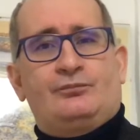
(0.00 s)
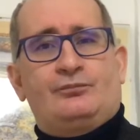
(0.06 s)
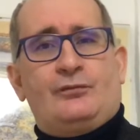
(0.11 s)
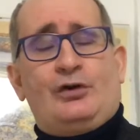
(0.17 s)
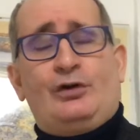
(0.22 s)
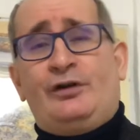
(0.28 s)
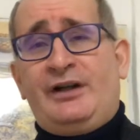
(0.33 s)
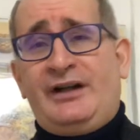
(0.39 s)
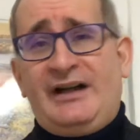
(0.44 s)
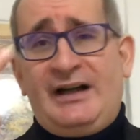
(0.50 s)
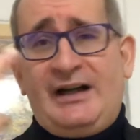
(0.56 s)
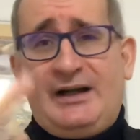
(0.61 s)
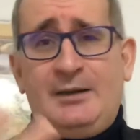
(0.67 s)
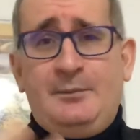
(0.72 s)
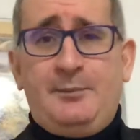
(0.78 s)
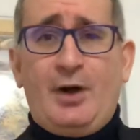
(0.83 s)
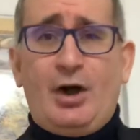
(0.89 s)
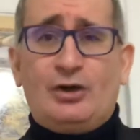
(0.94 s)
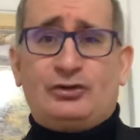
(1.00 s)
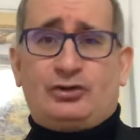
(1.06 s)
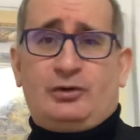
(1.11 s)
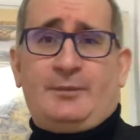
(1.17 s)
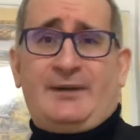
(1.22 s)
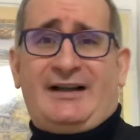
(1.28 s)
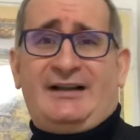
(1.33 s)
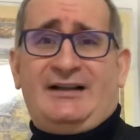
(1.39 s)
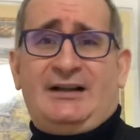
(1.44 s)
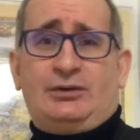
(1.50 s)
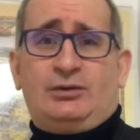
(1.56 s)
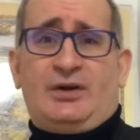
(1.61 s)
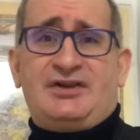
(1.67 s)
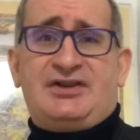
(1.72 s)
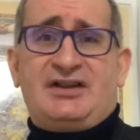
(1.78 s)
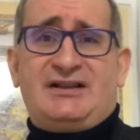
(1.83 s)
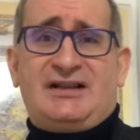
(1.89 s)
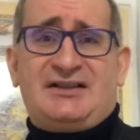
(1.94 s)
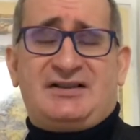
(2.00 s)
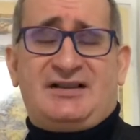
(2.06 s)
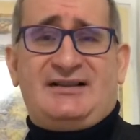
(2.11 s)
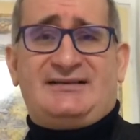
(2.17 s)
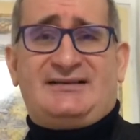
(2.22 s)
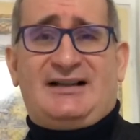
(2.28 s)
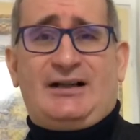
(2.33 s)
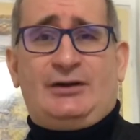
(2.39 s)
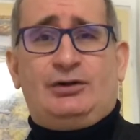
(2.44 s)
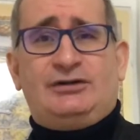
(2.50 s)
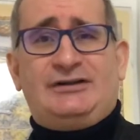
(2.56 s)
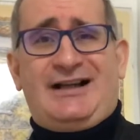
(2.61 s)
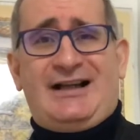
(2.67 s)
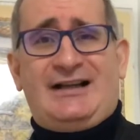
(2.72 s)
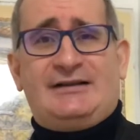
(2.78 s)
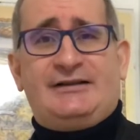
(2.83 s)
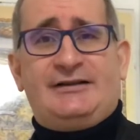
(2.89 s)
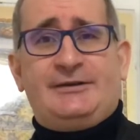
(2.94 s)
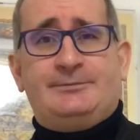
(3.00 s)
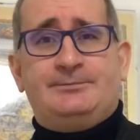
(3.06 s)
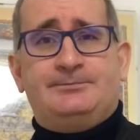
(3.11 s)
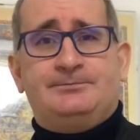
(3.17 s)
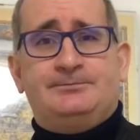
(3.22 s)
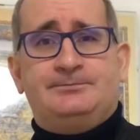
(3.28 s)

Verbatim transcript: non è neanche il posto, perché nella tua città ce ne saranno tanti.